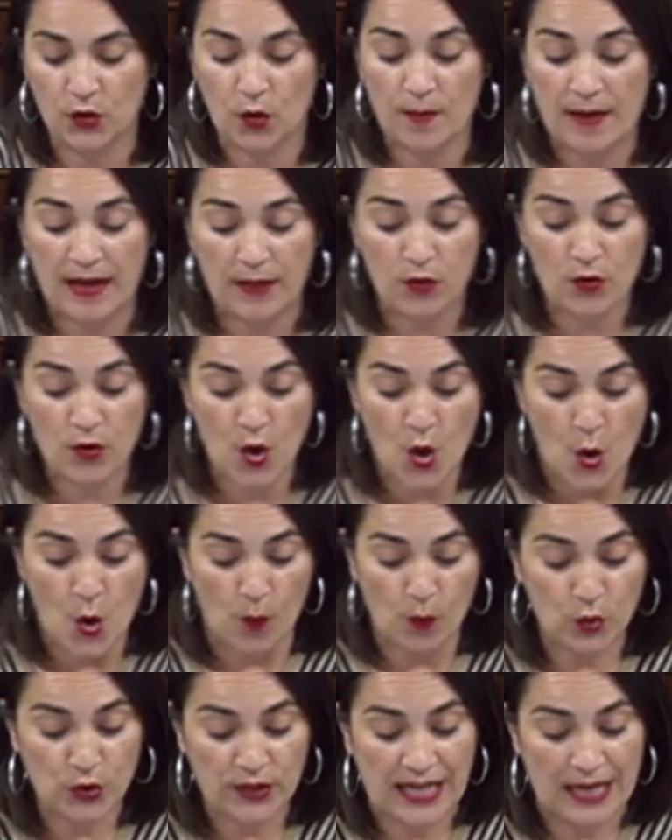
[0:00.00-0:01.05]
tomado
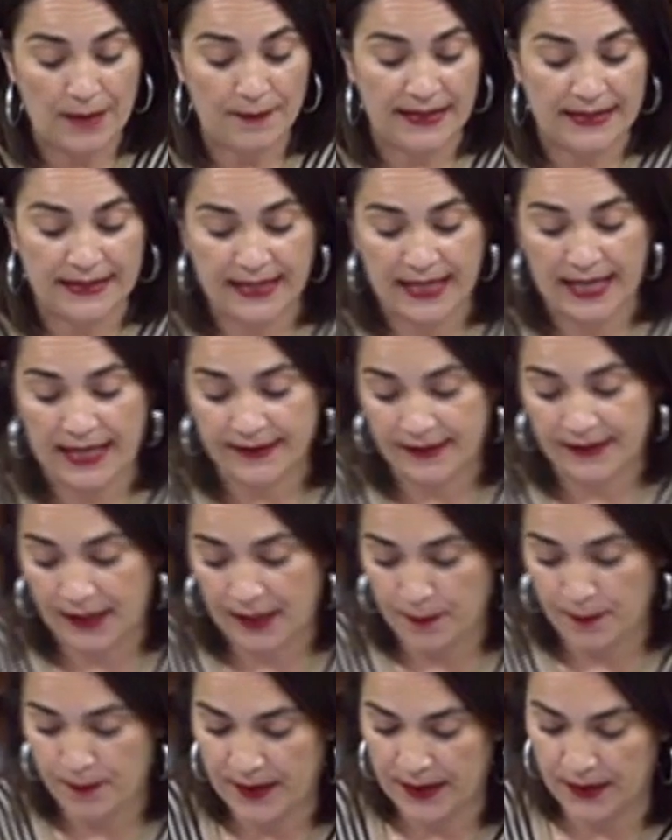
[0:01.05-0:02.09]
mundialmente a este
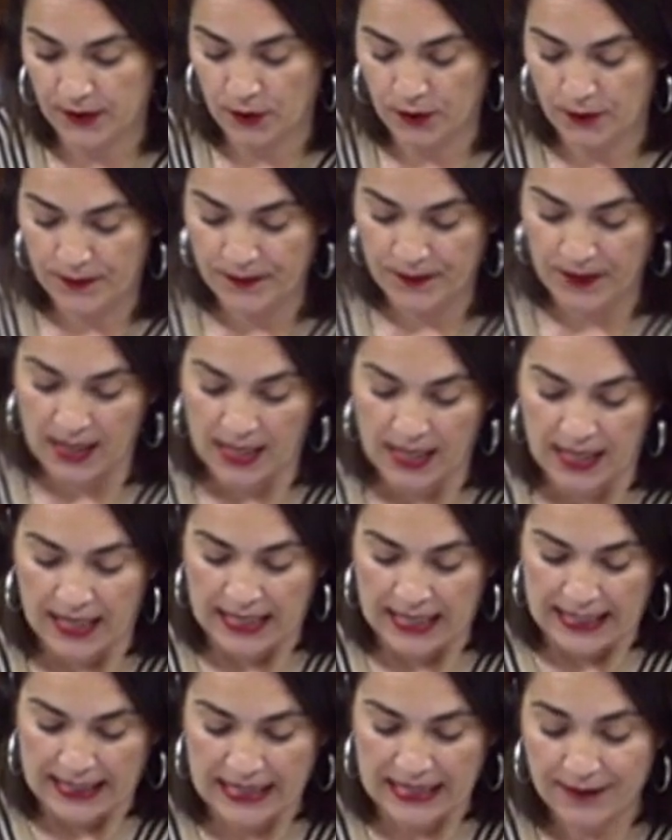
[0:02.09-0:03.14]
respecto.
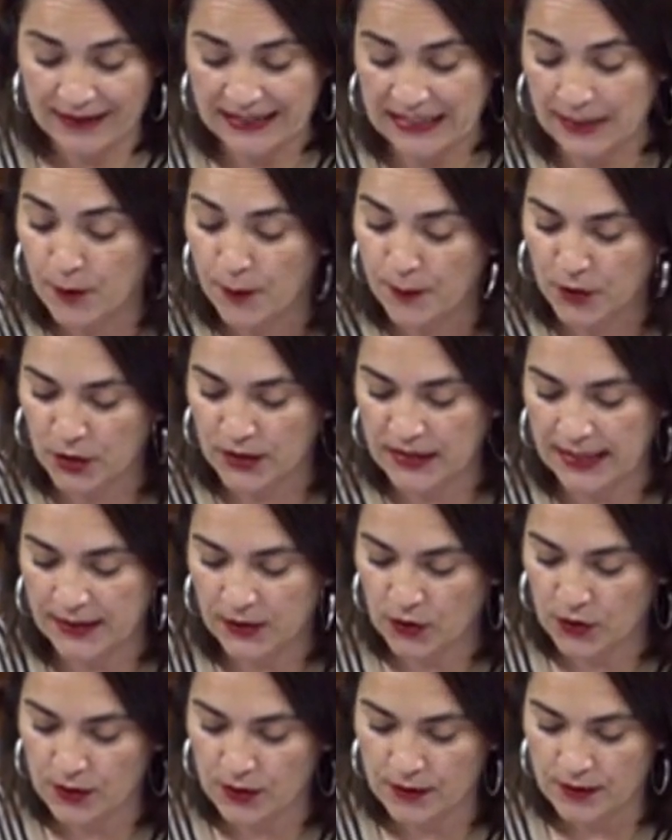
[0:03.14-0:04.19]
Debatimos, por
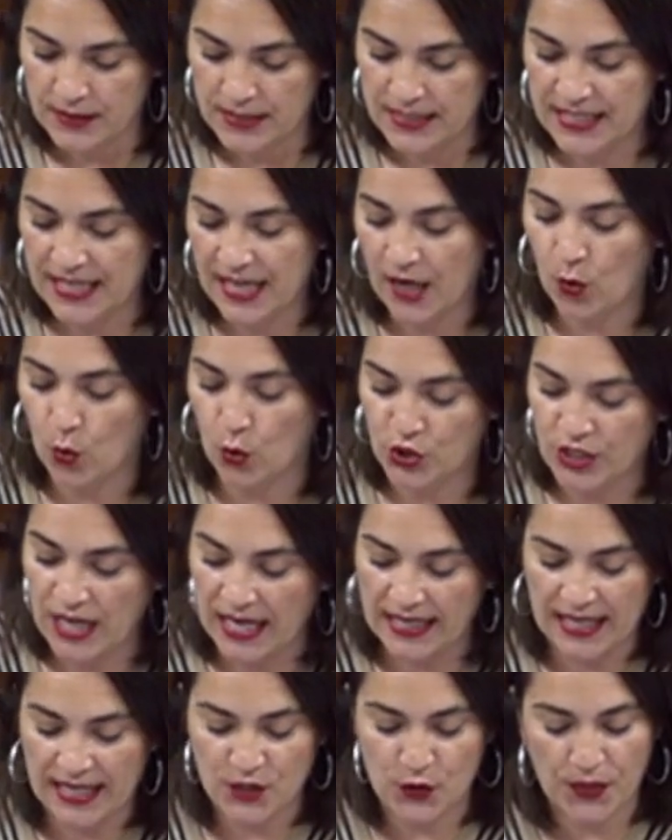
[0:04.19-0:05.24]
tanto, si escuchar
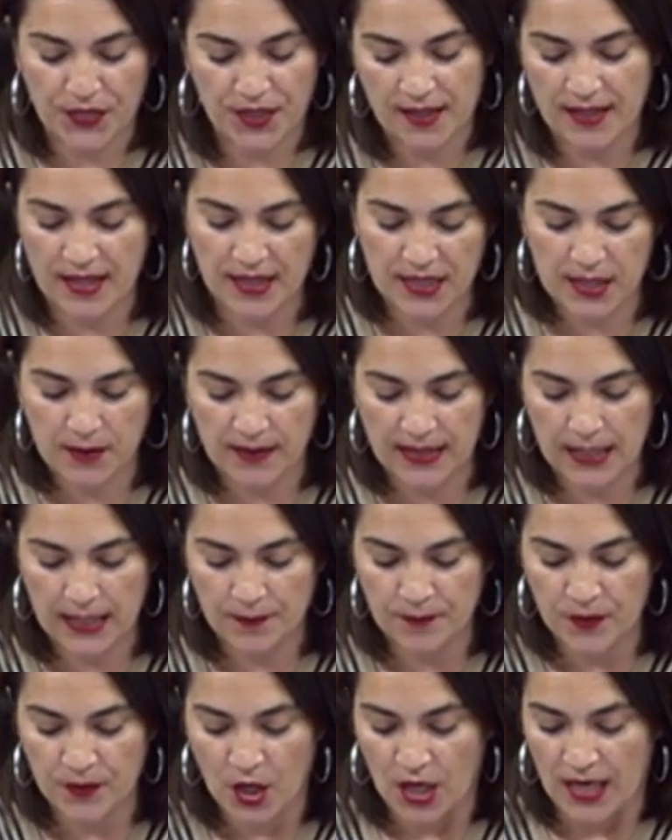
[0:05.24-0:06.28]
a la sociedad civil
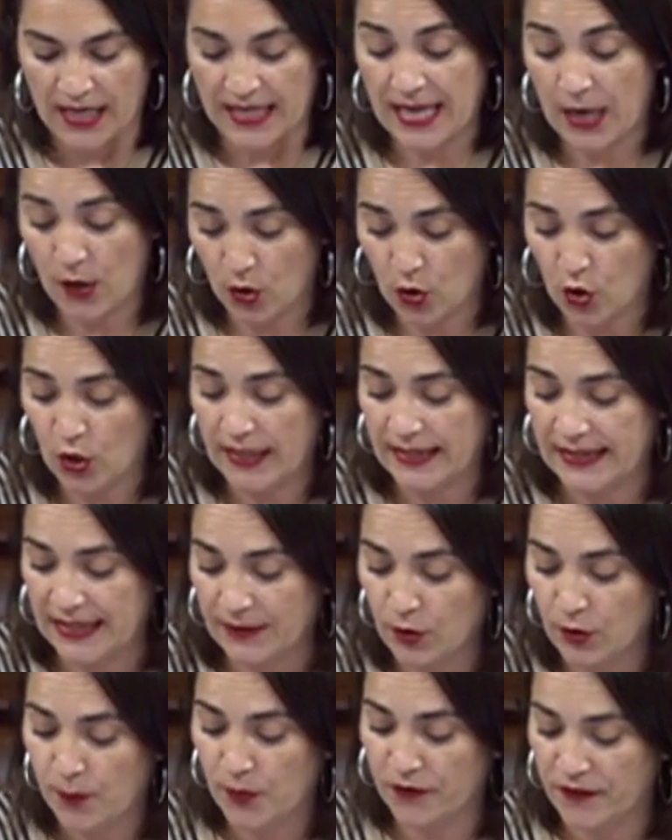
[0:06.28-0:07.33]
y a los
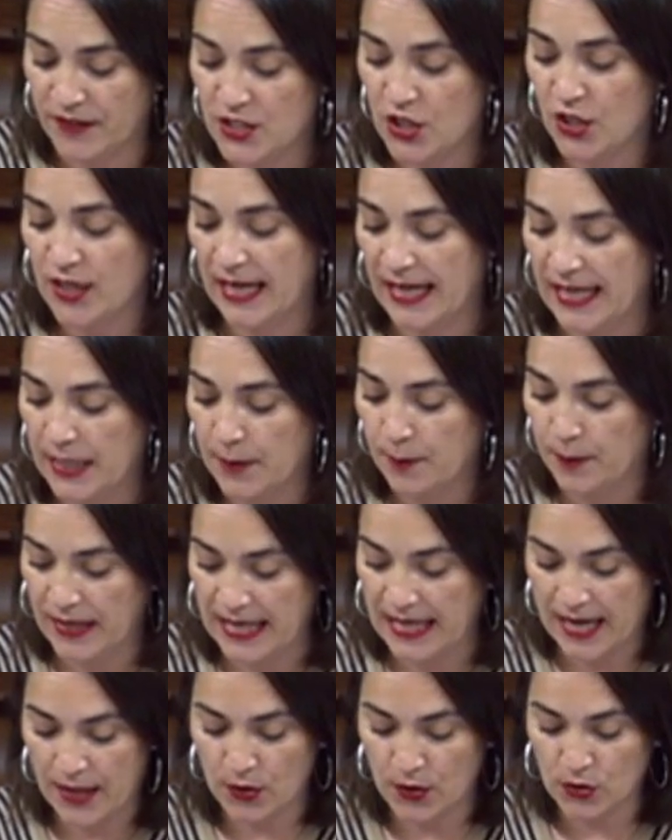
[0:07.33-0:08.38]
colectivos profesionales
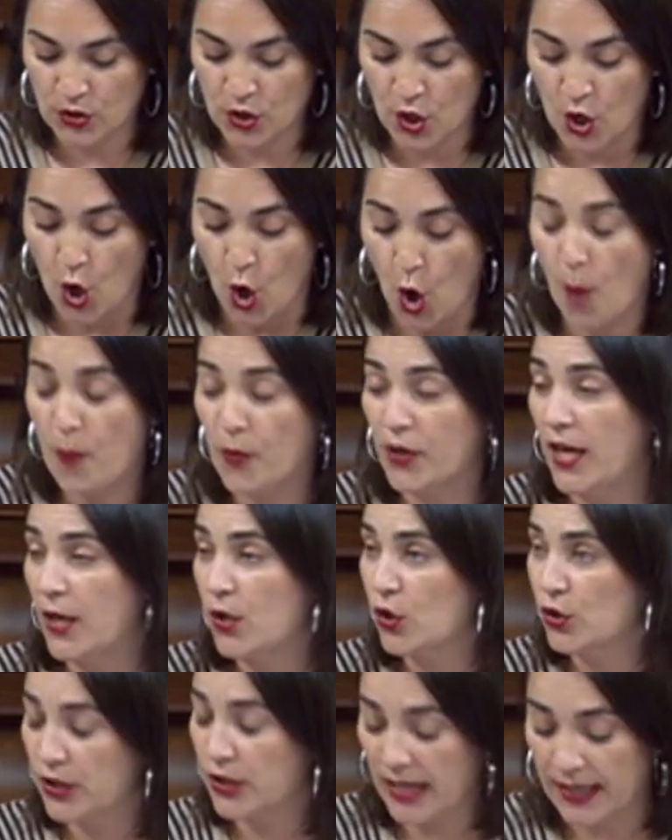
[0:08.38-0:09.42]
implicados o, por el
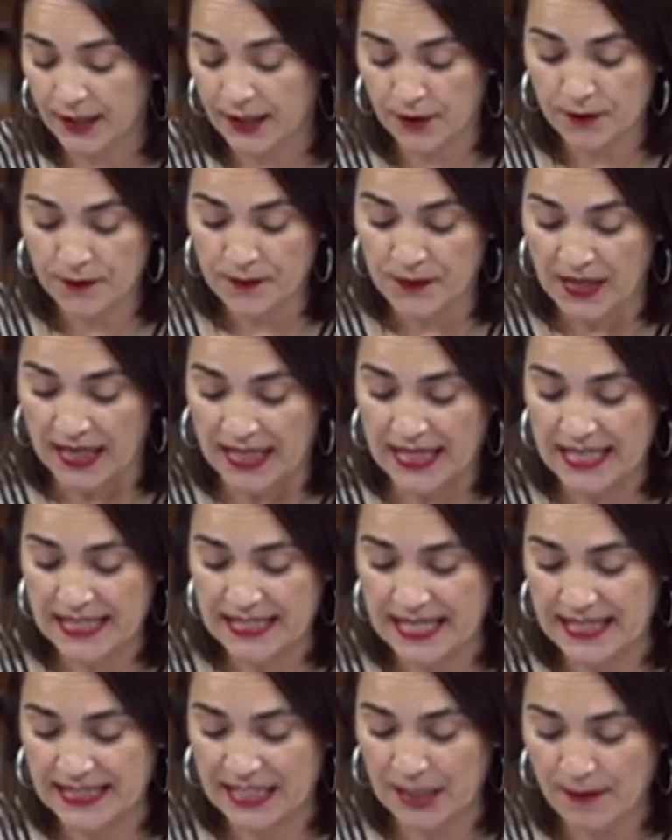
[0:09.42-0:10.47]
contrario,
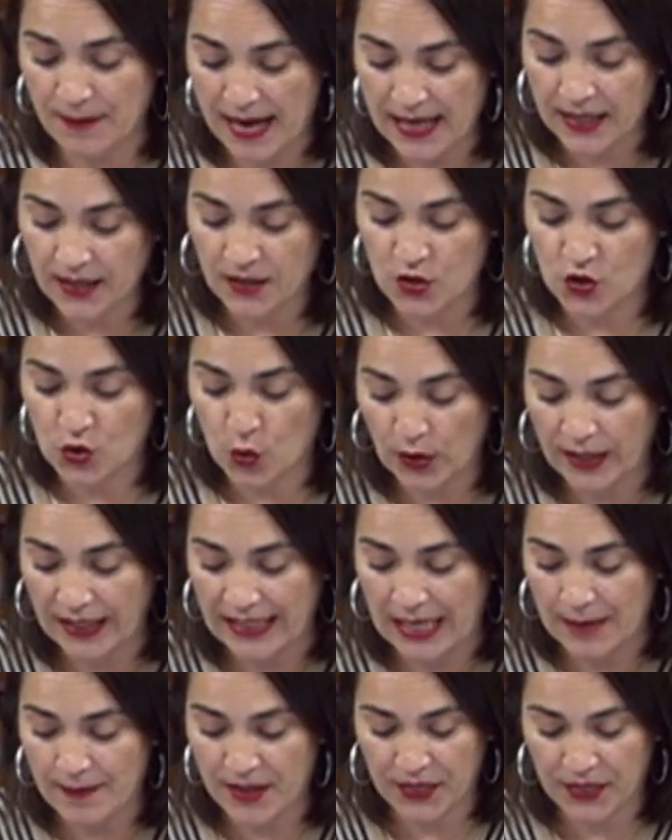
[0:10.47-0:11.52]
desestimar sus
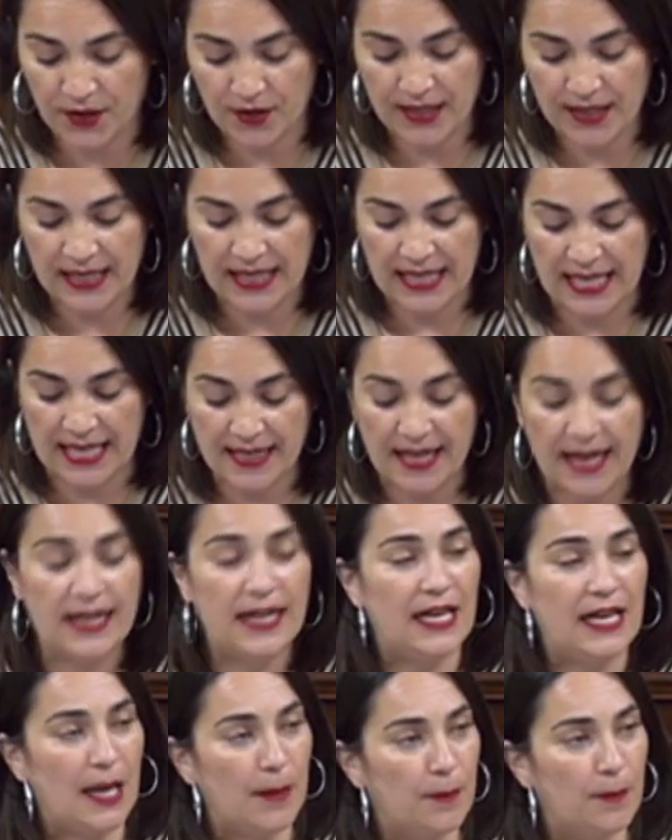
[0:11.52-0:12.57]
reclamaciones y darle
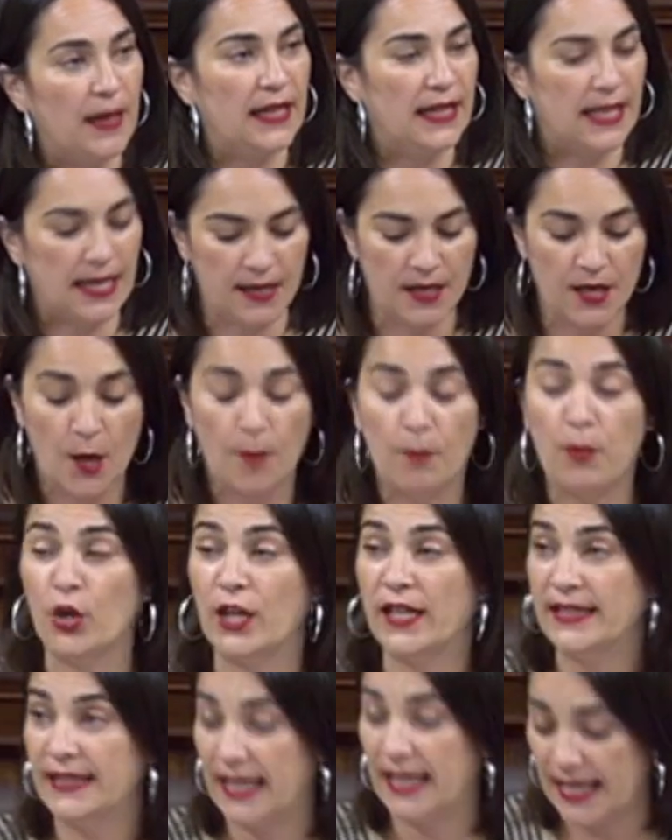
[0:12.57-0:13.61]
la espalda por
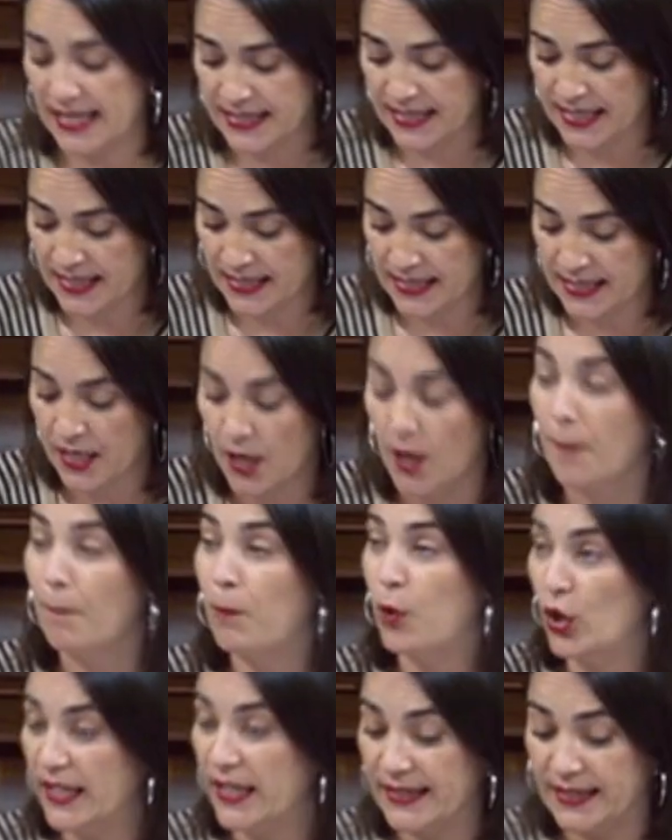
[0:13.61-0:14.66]
intereses
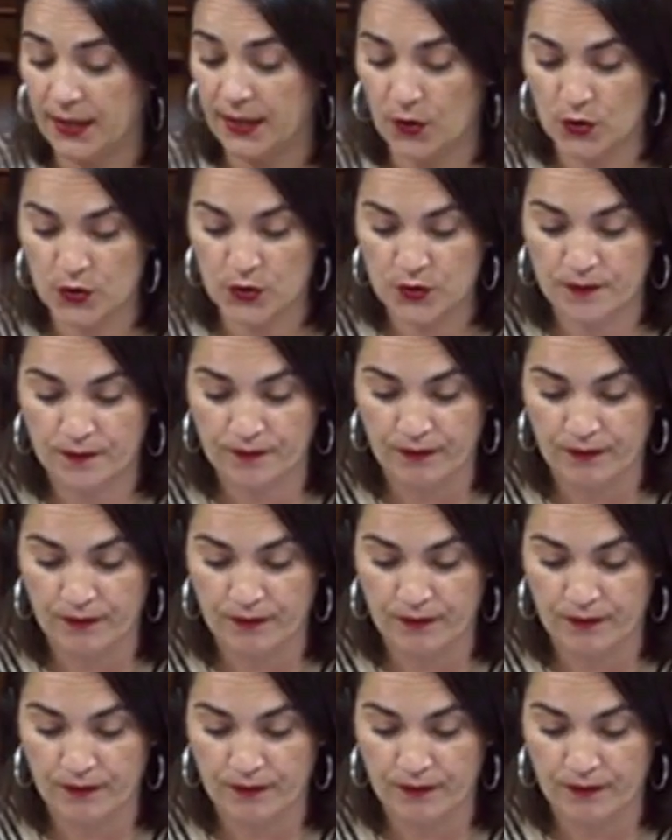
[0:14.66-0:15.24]
políticos.